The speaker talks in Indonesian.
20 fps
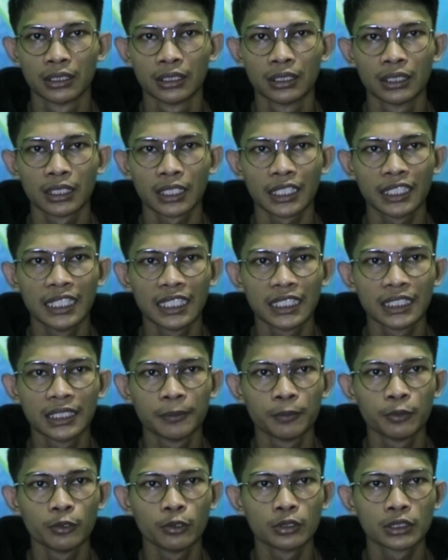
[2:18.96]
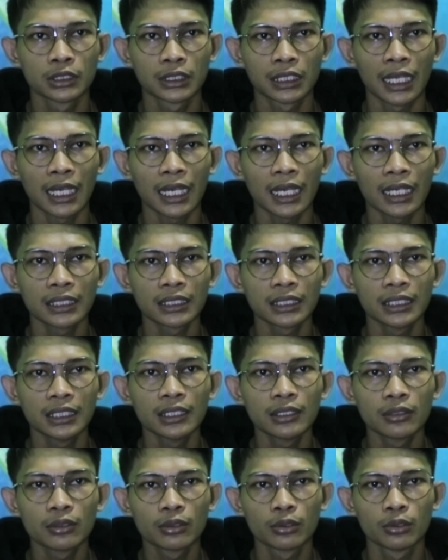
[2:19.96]
Kendati pun saat
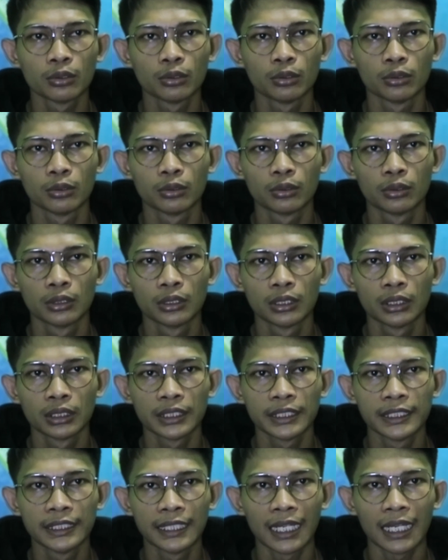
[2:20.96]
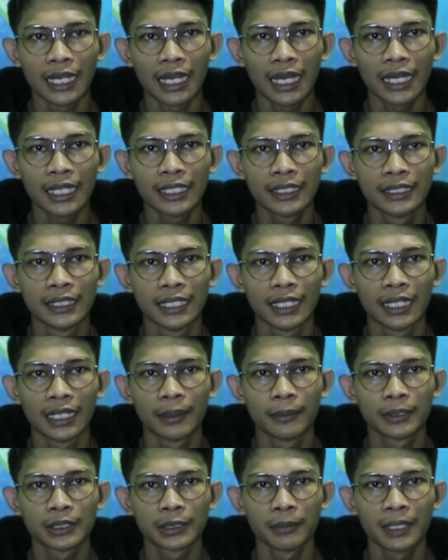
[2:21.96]
itu tidak
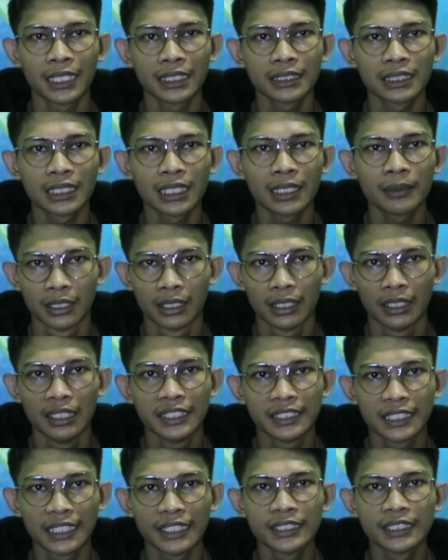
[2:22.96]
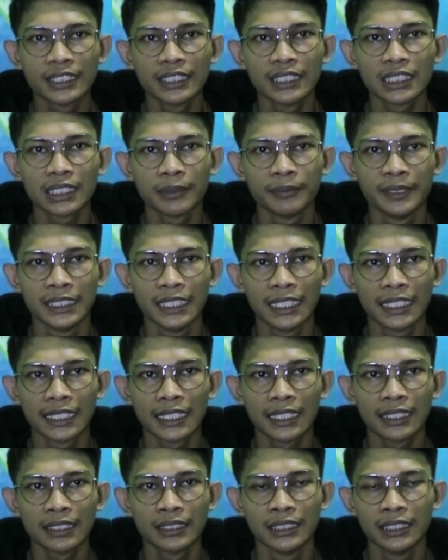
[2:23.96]
ada semacam lisensi
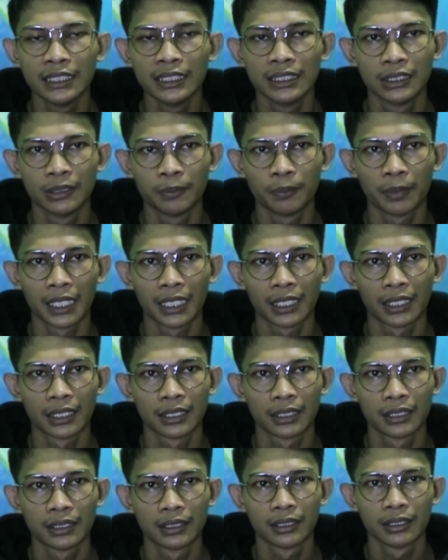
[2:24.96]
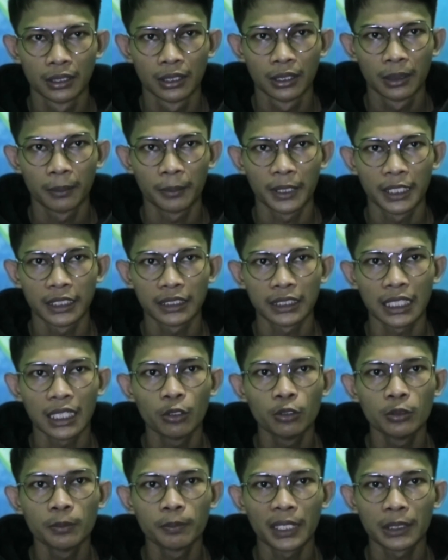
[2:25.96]
kebidanan di Jepang. Pada
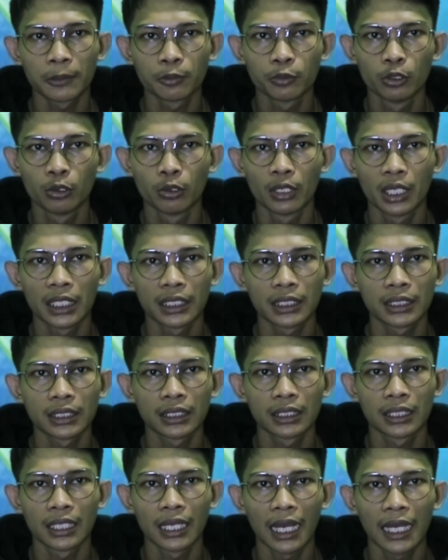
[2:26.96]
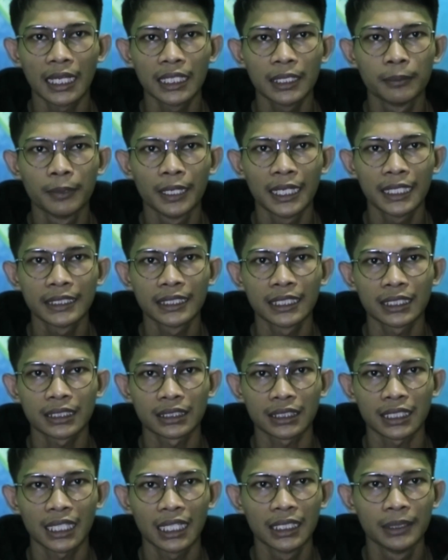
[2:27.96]
tahun 40-an, ada banyak
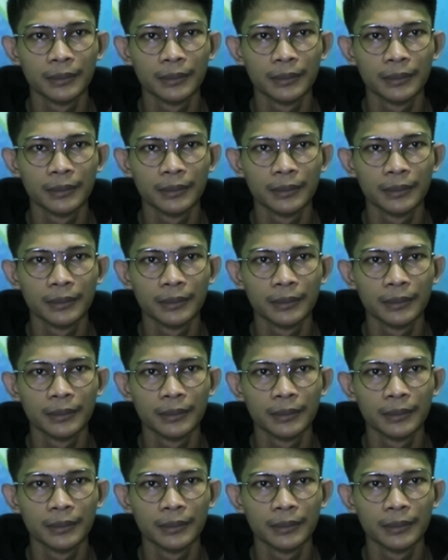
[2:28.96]
sekali